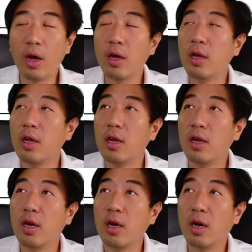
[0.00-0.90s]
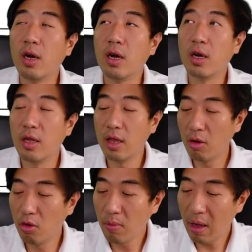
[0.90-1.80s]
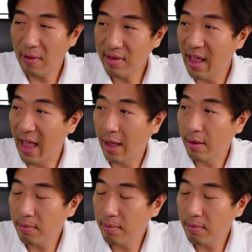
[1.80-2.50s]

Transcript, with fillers: อเรารู้ไหมว่าแสง